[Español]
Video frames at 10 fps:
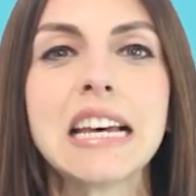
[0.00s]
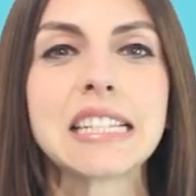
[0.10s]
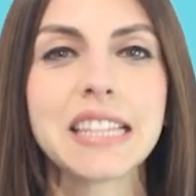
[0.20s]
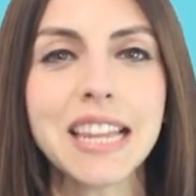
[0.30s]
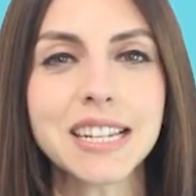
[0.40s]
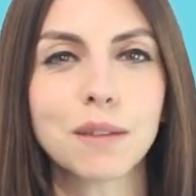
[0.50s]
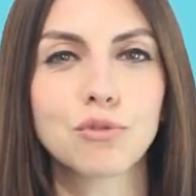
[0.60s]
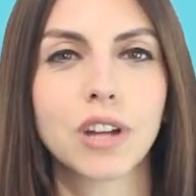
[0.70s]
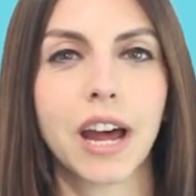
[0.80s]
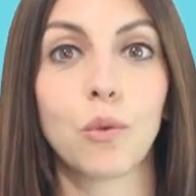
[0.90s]
Si tienes que
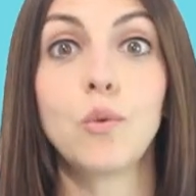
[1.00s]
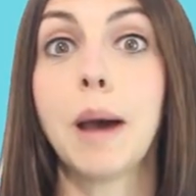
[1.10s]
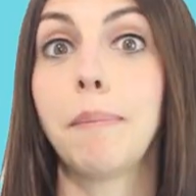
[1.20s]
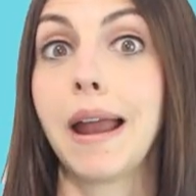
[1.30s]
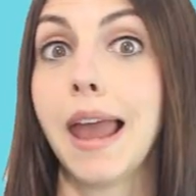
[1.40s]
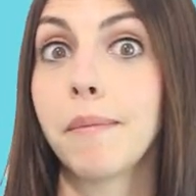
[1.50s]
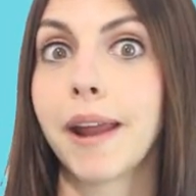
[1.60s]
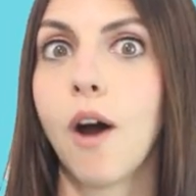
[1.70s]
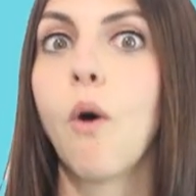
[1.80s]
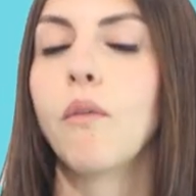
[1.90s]
buscar una
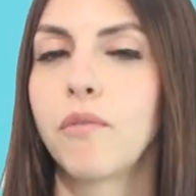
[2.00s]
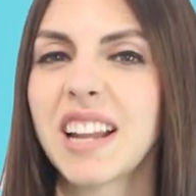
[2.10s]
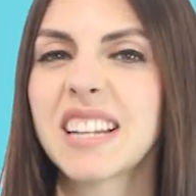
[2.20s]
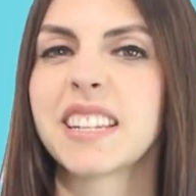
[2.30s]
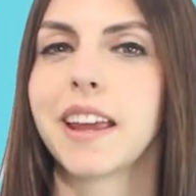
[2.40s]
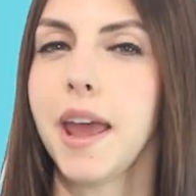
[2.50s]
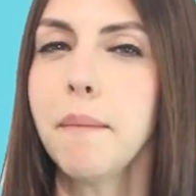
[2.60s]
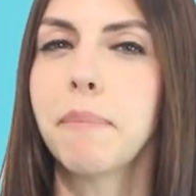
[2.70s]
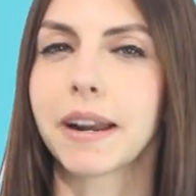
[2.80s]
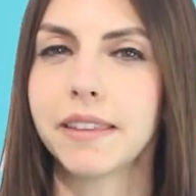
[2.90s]
palabra o frase
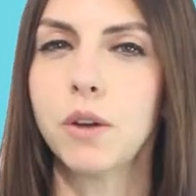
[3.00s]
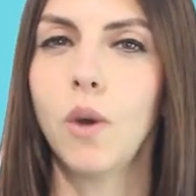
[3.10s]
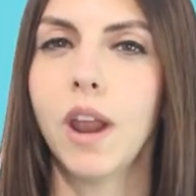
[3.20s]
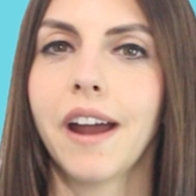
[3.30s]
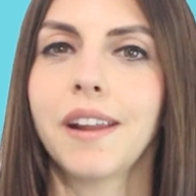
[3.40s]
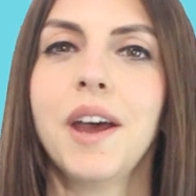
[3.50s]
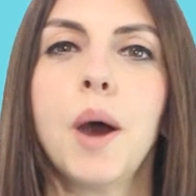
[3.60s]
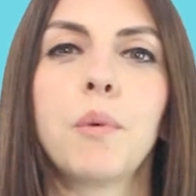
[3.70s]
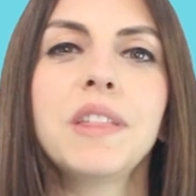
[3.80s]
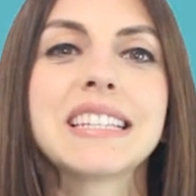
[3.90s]
en particular,
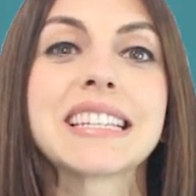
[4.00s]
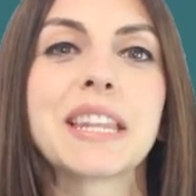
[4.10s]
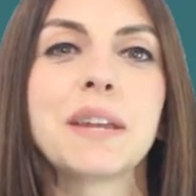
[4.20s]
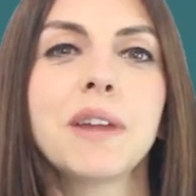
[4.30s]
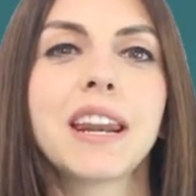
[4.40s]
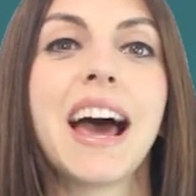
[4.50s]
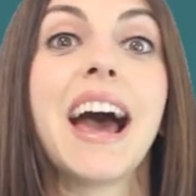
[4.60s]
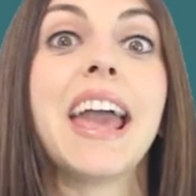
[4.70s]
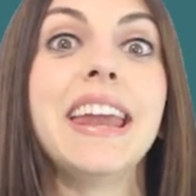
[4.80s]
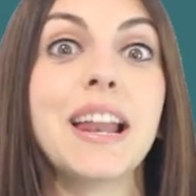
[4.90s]
puedes escribirla
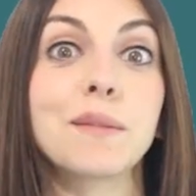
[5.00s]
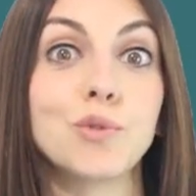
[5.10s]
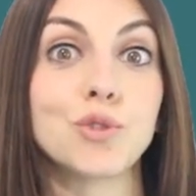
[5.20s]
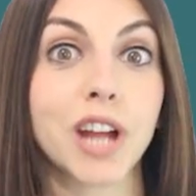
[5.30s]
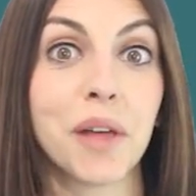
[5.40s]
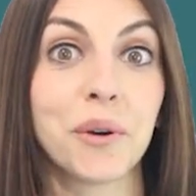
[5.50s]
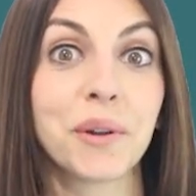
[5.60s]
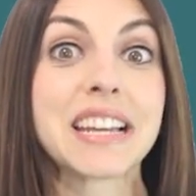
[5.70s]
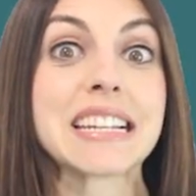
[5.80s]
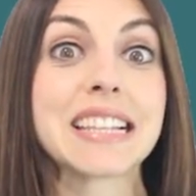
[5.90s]
en el
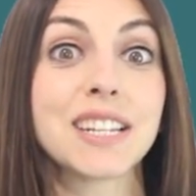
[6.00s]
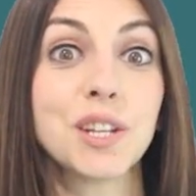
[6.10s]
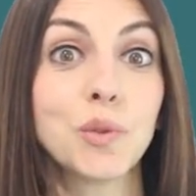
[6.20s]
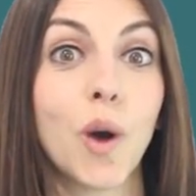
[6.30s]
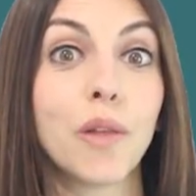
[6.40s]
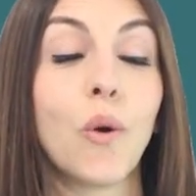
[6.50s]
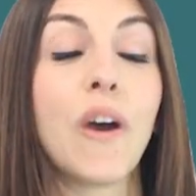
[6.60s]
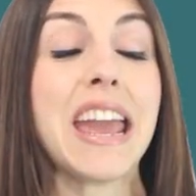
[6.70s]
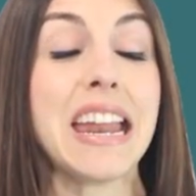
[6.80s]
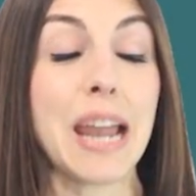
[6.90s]
buscador que está situado
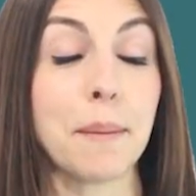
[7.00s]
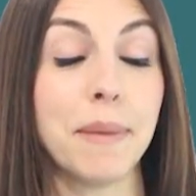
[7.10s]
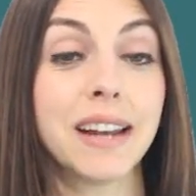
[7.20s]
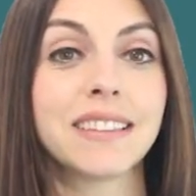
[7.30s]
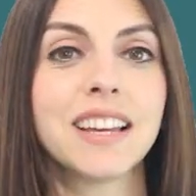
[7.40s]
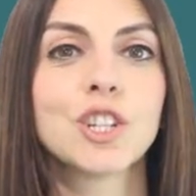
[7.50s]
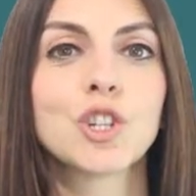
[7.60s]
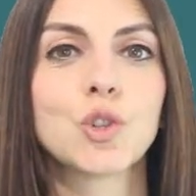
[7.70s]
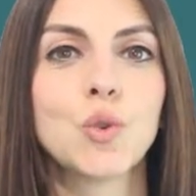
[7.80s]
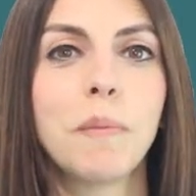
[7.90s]
en la parte
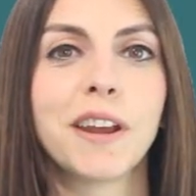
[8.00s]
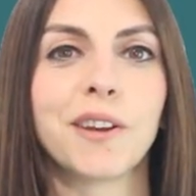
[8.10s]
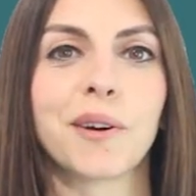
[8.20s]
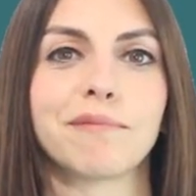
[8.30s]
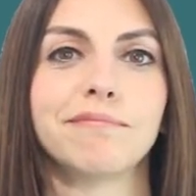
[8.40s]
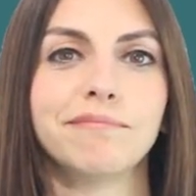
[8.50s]
superior.